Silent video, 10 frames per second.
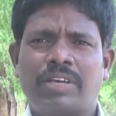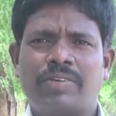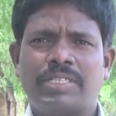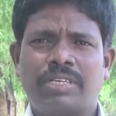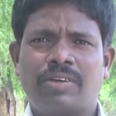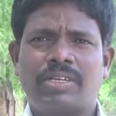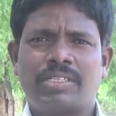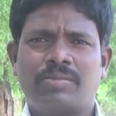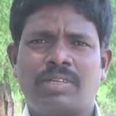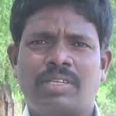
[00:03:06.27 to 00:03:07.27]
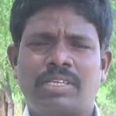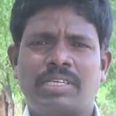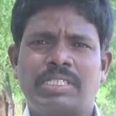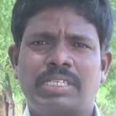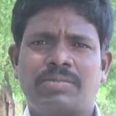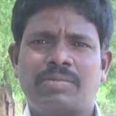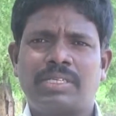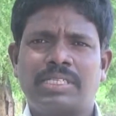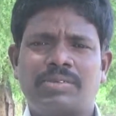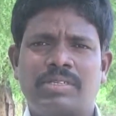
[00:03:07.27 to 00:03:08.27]
ఎక్కువ వచ్చే అవకాశం ఉన్నది ఈ
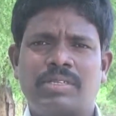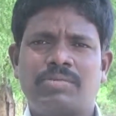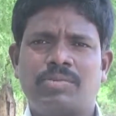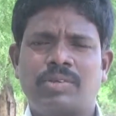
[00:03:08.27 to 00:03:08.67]
ఈ సంవత్సరం